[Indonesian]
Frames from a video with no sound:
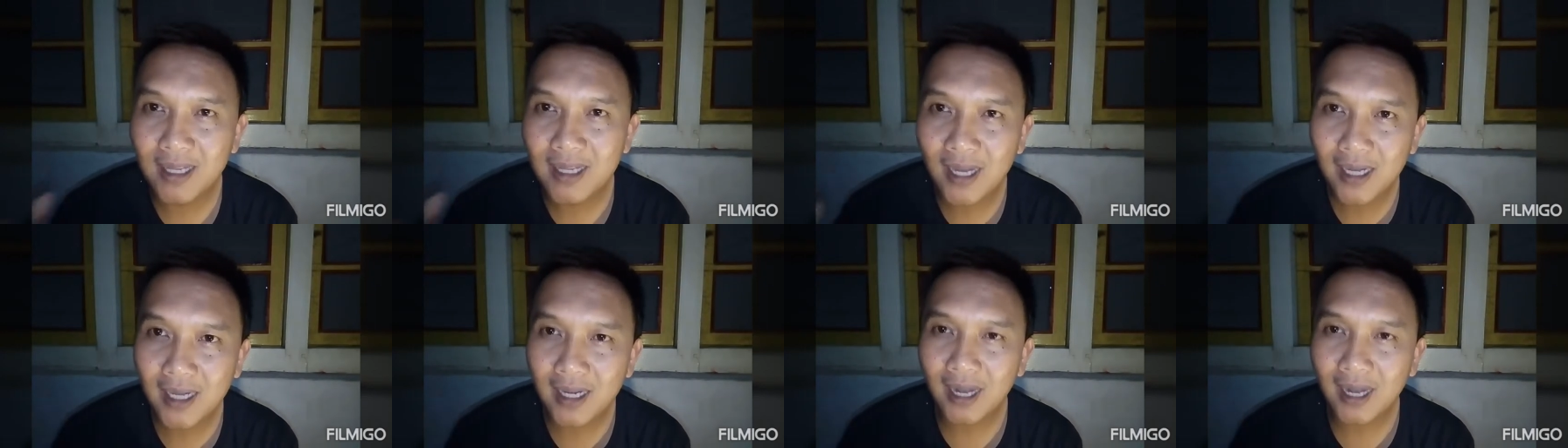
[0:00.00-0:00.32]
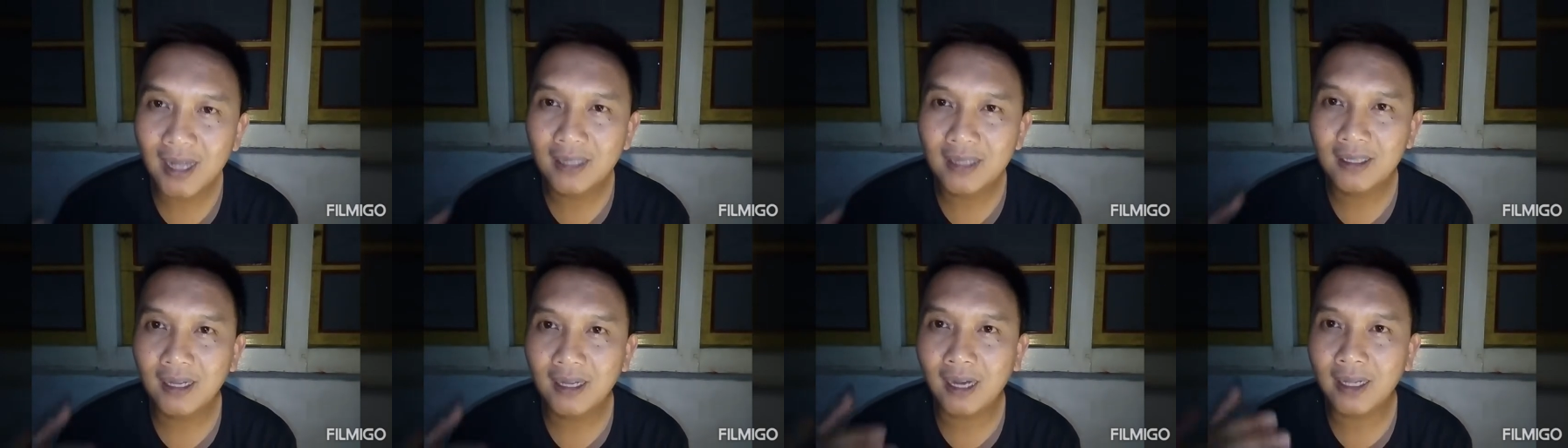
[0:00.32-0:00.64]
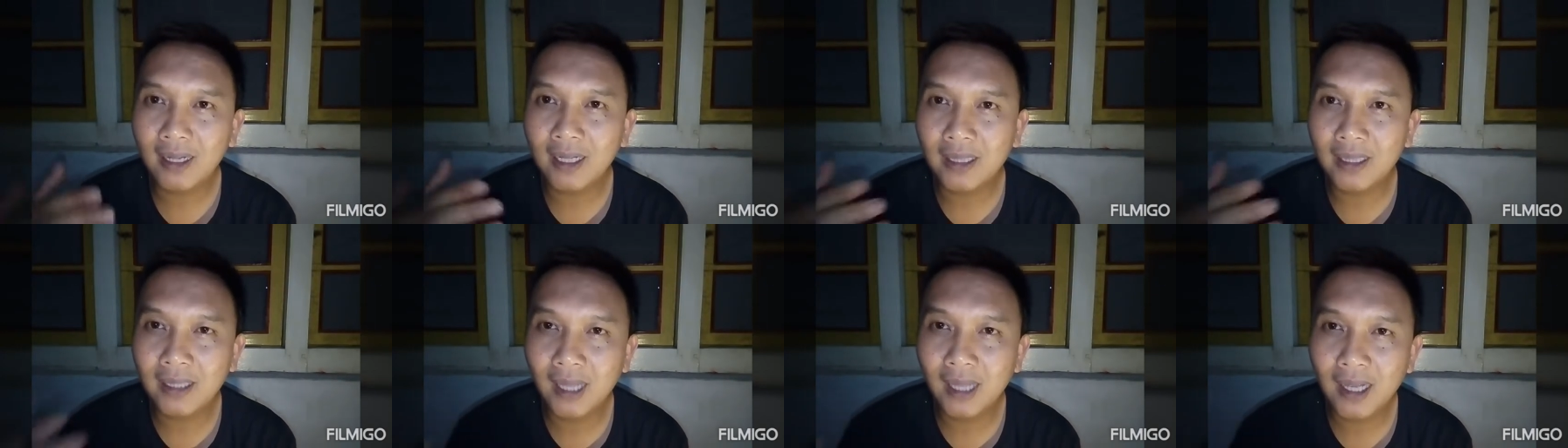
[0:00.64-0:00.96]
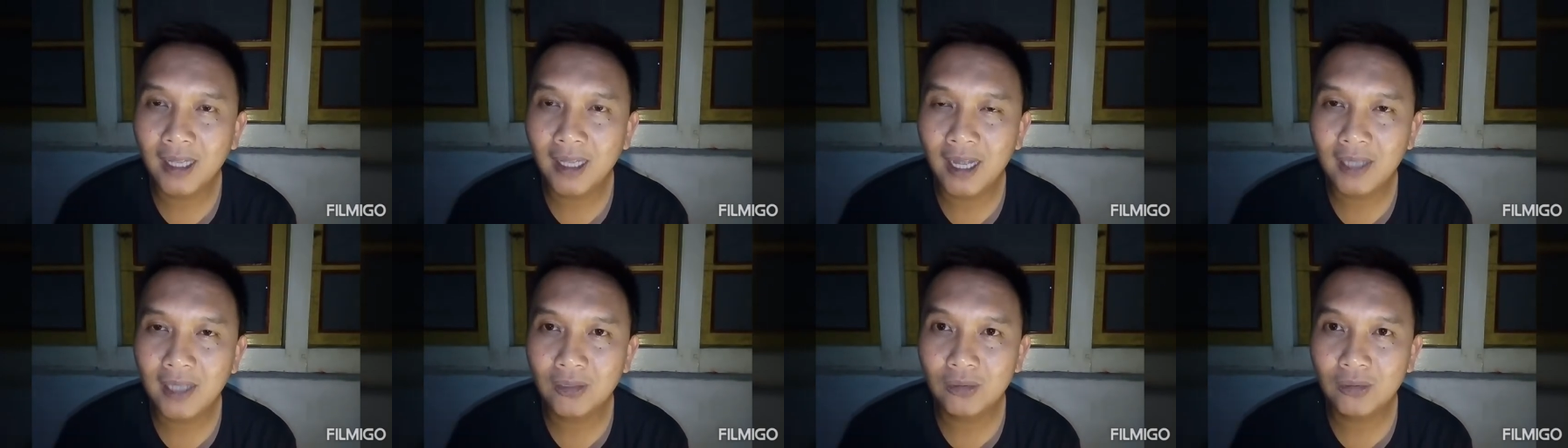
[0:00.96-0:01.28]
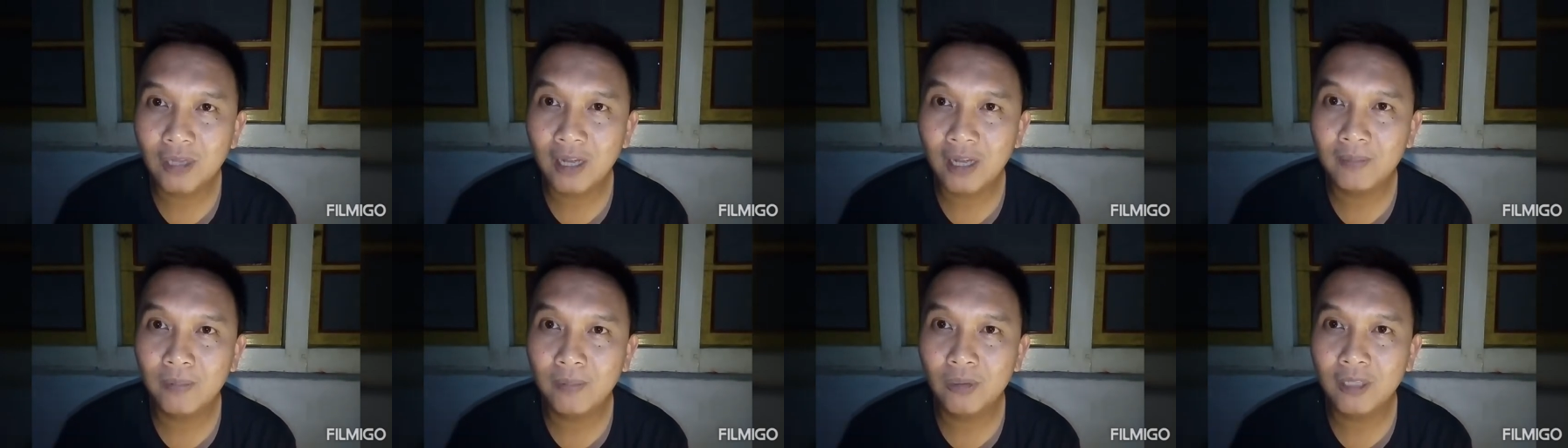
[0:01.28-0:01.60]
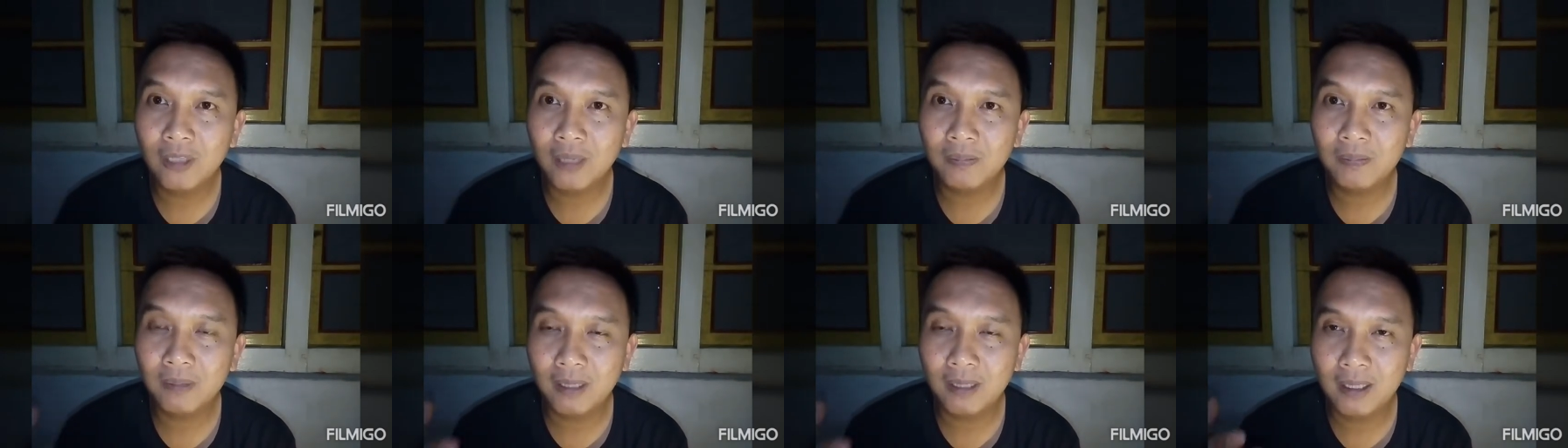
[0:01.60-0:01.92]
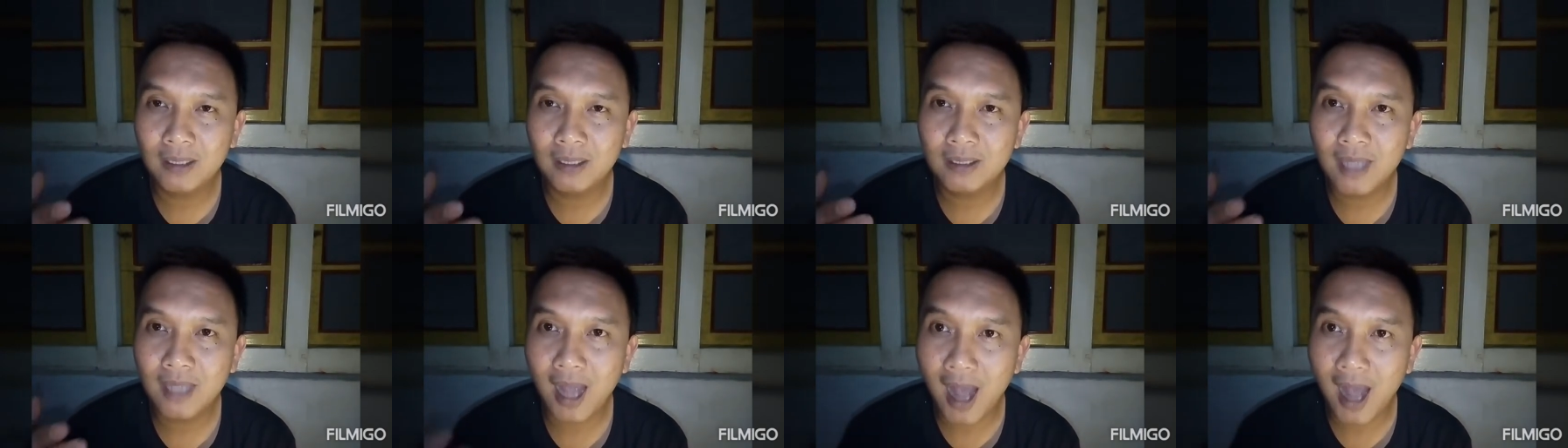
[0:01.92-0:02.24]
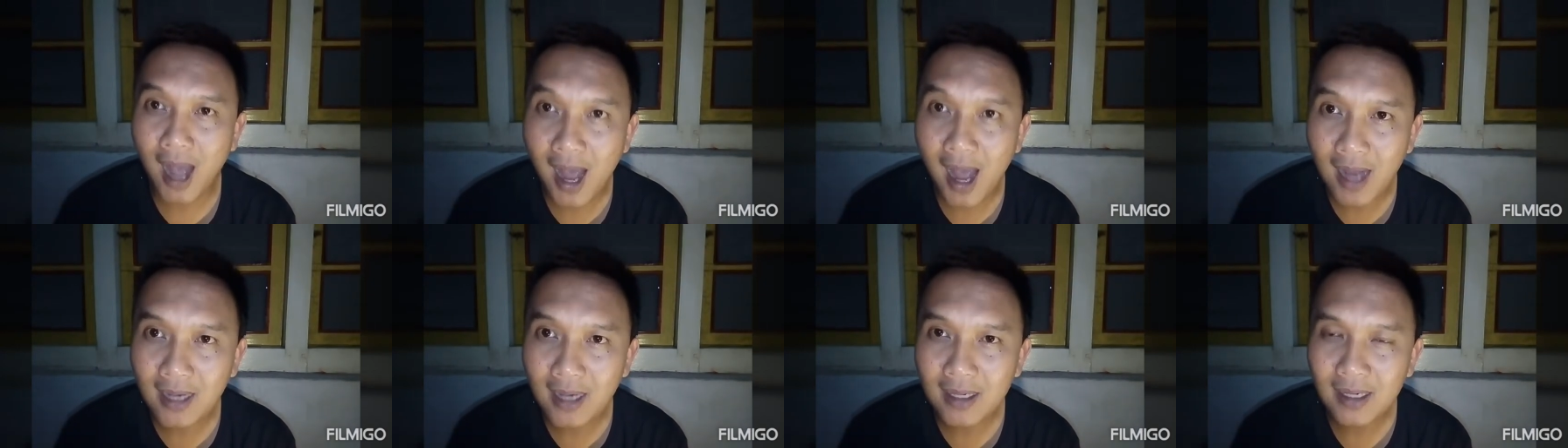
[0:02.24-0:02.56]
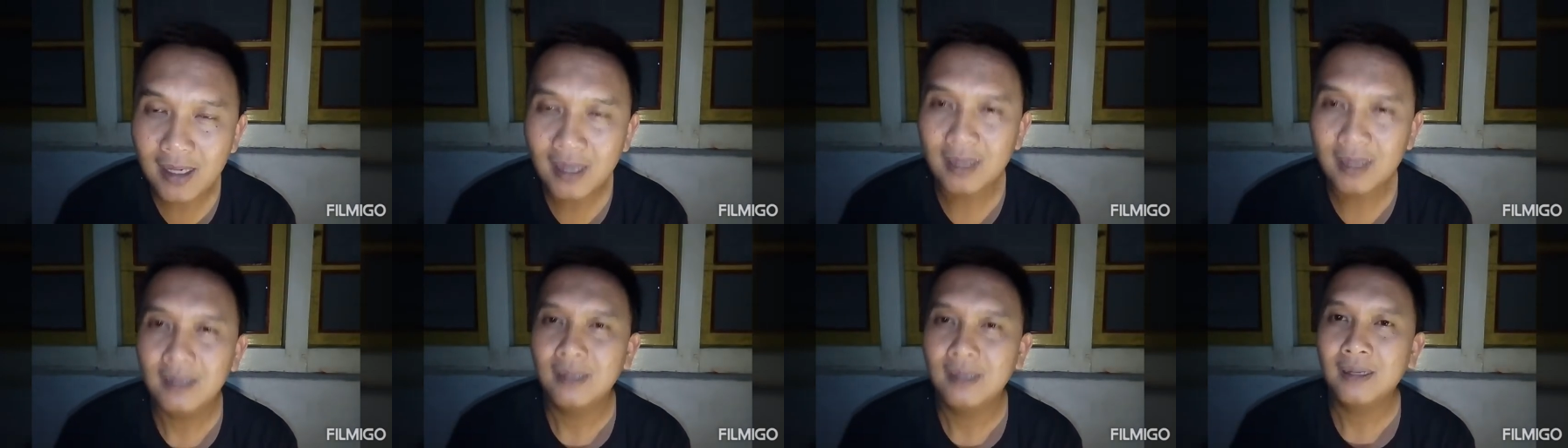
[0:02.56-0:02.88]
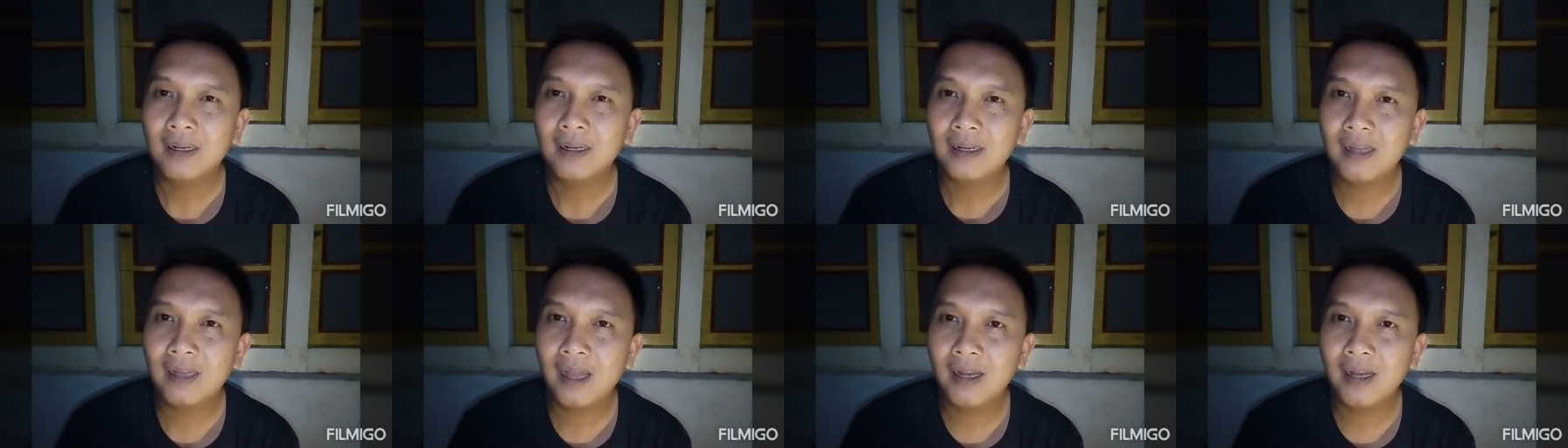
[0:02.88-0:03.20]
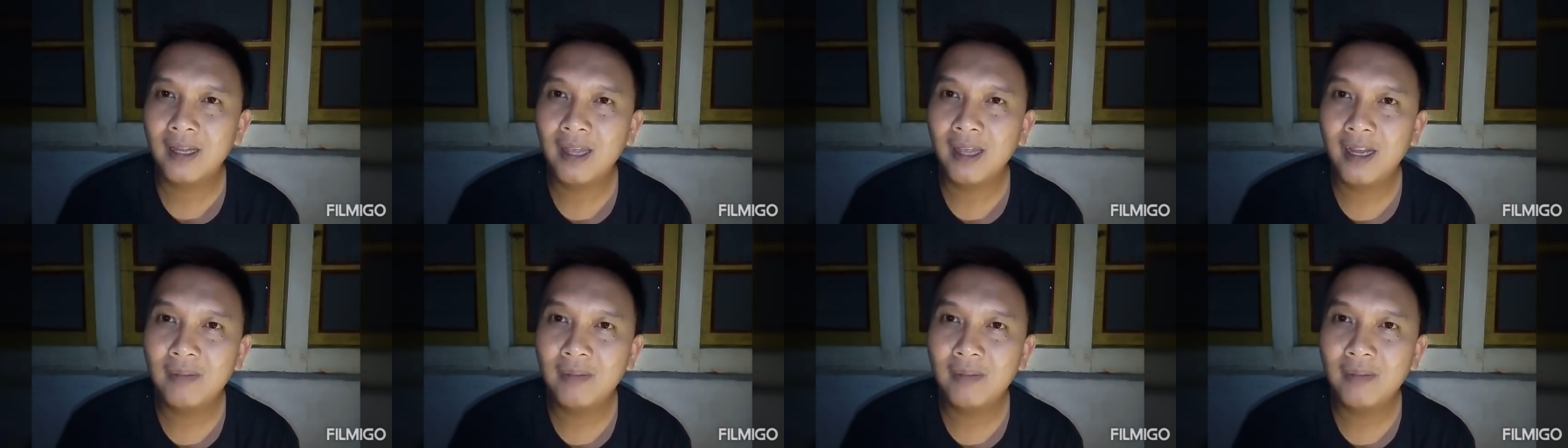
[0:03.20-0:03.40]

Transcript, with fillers: Karena banyak di antara kita yang sudah punya pekerjaan